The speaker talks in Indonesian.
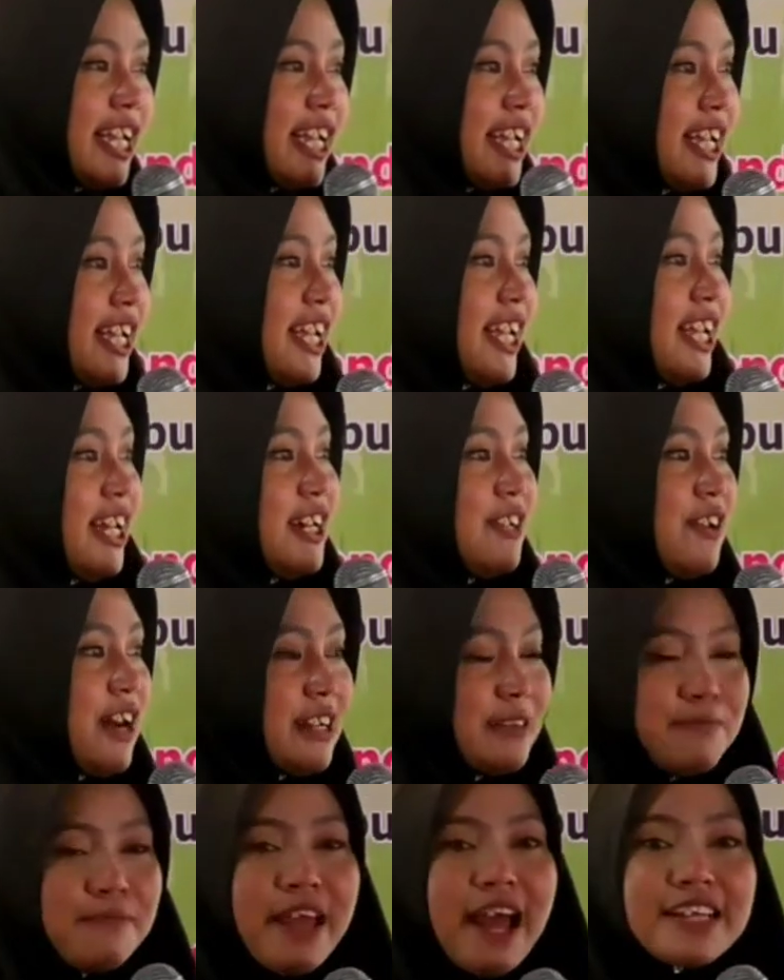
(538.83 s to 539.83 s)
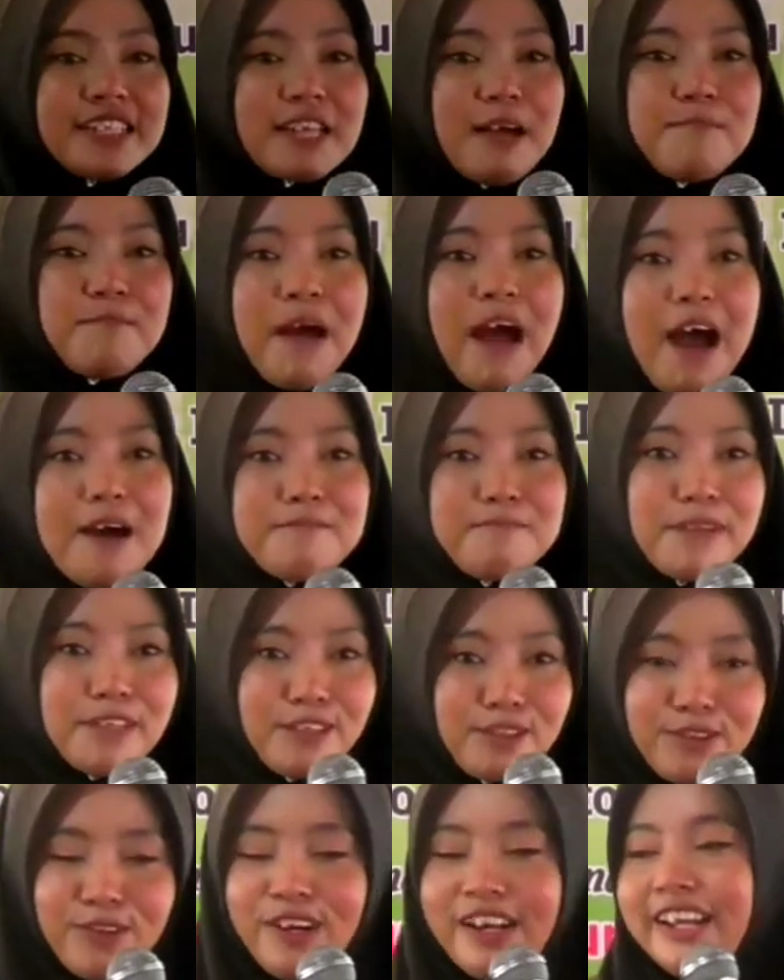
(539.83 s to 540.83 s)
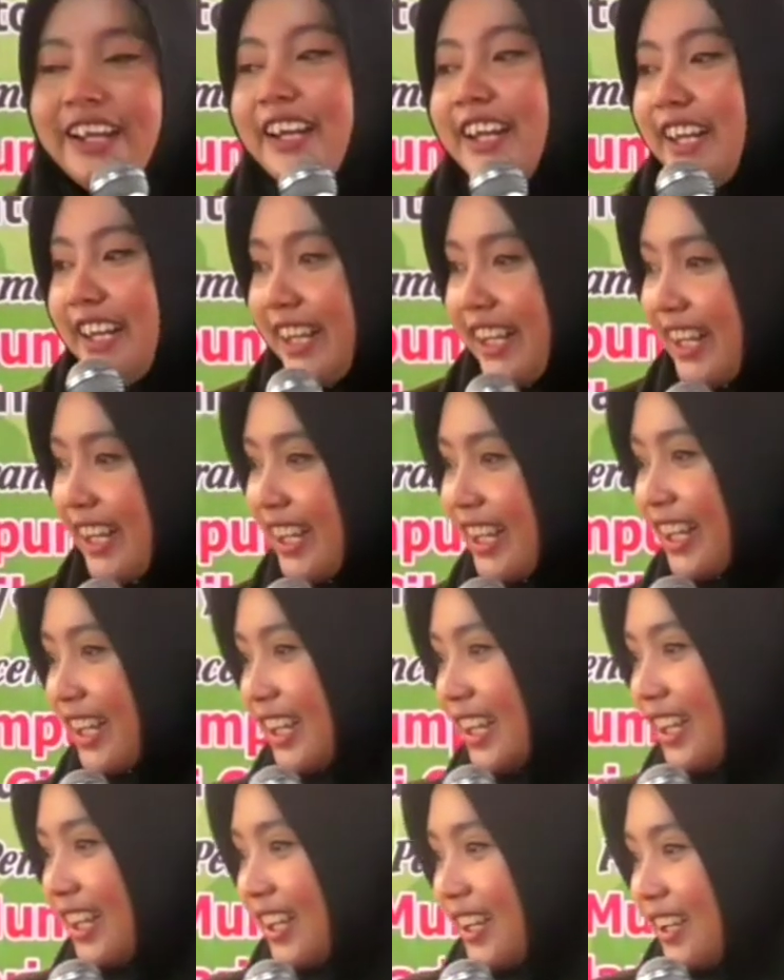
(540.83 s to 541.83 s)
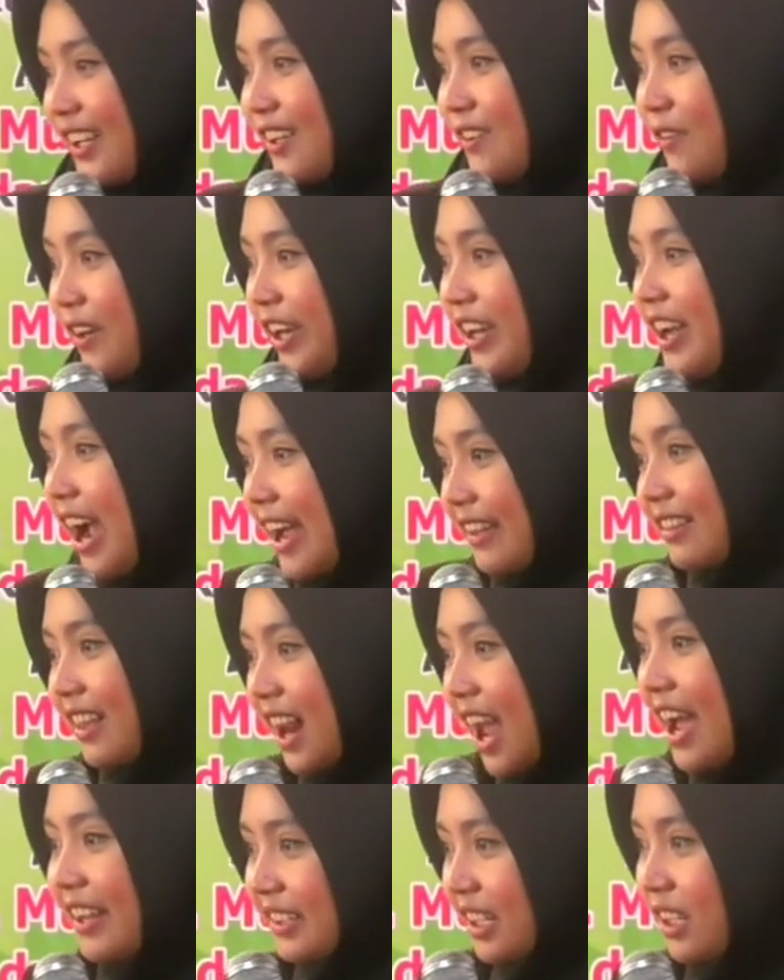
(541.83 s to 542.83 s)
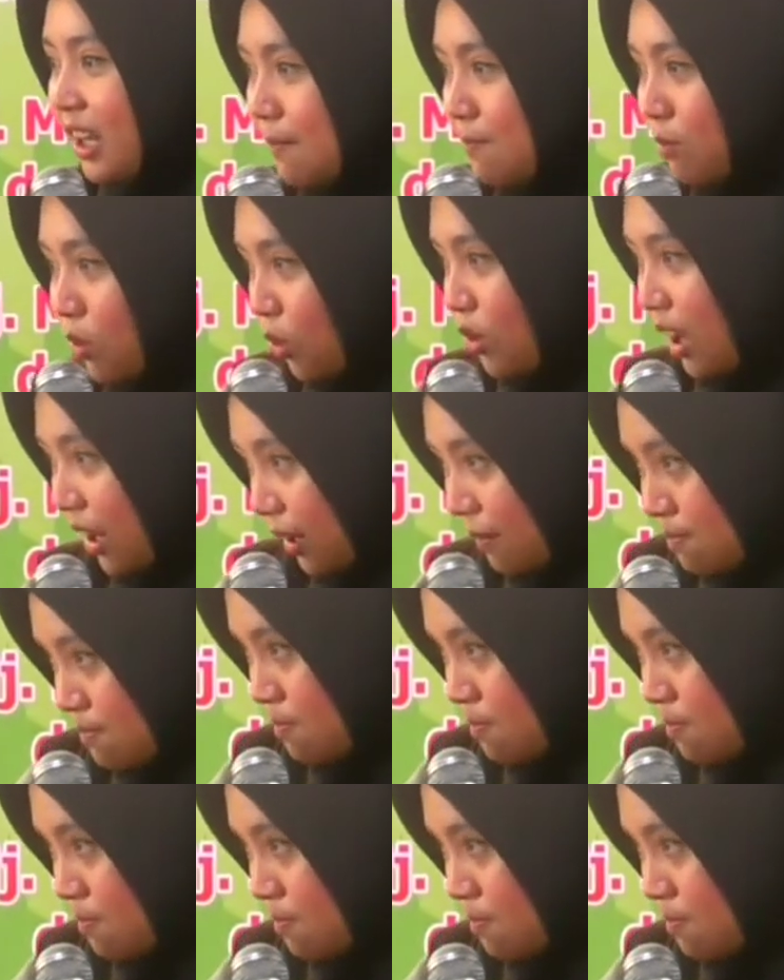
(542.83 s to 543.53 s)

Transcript: ye. Luar biasa paham betul ini. Mune gatel nanti kemuruyak